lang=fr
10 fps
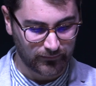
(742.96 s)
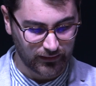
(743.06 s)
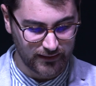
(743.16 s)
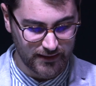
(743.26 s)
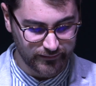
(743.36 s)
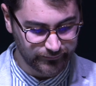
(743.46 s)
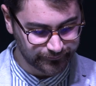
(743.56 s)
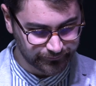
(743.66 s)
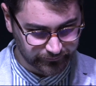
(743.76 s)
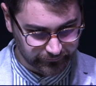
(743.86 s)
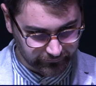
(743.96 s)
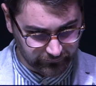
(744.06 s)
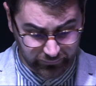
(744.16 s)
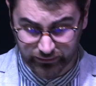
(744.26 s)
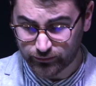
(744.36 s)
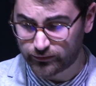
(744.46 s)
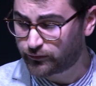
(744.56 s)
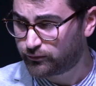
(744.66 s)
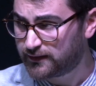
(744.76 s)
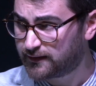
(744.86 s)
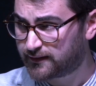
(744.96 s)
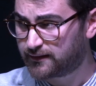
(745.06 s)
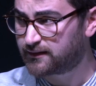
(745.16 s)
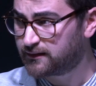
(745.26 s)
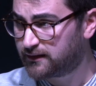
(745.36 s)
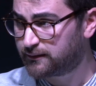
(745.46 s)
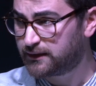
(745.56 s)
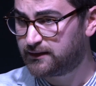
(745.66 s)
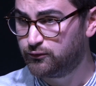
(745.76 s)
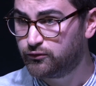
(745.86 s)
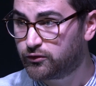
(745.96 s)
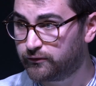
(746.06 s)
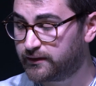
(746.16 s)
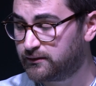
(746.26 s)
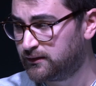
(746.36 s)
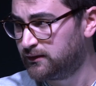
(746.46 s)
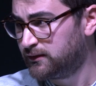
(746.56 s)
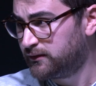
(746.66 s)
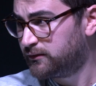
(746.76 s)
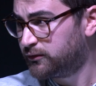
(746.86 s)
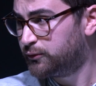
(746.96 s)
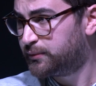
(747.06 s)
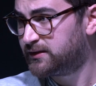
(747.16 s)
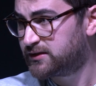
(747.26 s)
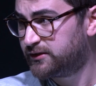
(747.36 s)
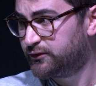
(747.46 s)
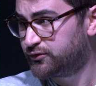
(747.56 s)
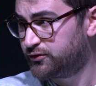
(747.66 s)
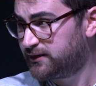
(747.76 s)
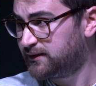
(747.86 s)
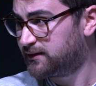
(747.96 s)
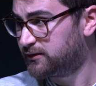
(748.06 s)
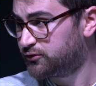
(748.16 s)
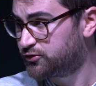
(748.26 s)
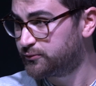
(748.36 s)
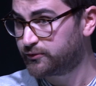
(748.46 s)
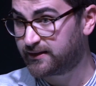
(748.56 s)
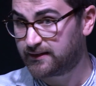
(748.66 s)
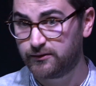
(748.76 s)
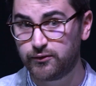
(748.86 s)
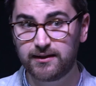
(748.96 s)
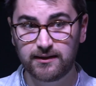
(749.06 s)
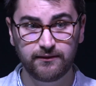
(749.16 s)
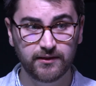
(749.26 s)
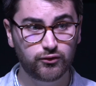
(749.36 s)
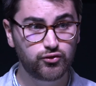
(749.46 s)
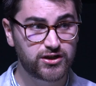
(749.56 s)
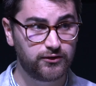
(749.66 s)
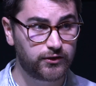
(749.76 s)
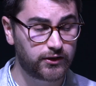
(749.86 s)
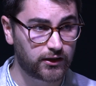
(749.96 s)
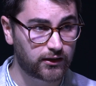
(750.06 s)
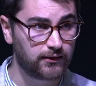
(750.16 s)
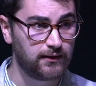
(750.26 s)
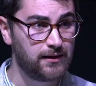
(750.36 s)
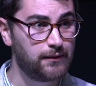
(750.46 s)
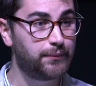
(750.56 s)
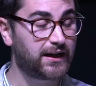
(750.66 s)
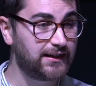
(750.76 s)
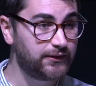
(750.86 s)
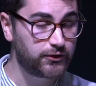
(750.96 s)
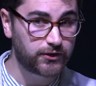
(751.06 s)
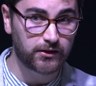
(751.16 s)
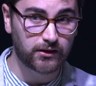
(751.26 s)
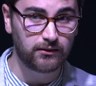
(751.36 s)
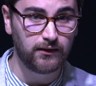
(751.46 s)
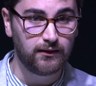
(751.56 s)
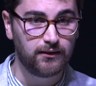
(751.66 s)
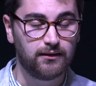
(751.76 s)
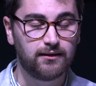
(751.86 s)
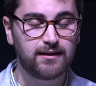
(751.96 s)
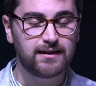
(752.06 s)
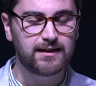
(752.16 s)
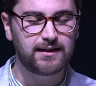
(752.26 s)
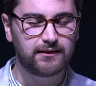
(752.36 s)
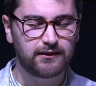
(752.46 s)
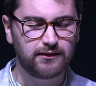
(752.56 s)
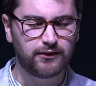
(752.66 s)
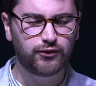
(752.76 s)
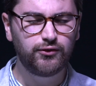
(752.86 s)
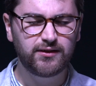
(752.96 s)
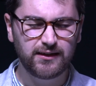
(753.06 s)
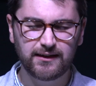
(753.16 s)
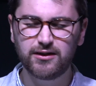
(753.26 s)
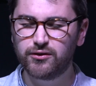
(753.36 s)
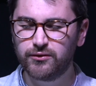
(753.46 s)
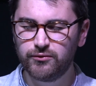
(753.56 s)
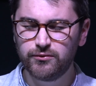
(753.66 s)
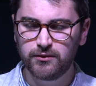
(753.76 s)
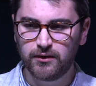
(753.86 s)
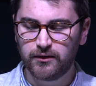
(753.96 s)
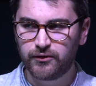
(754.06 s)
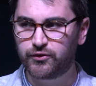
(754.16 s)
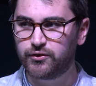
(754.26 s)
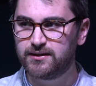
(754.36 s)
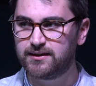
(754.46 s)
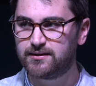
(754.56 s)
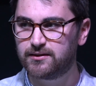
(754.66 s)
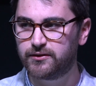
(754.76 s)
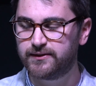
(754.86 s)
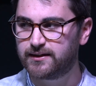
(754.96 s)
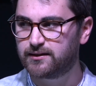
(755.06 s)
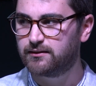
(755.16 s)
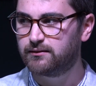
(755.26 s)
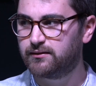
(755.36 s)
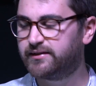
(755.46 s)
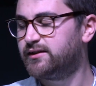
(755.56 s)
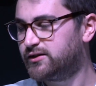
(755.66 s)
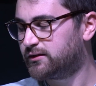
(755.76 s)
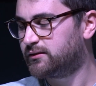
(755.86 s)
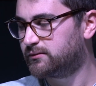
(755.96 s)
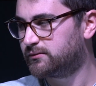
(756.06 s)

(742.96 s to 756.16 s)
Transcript: Et euh, parce que dans tous les cas, c'est le Saint-Esprit qui nous convainc de péché, de justice et de jugement. Et c'est lui qui vient toucher nos cœurs, parler à nos cœurs et susciter en nous ce désir de dire Seigneur,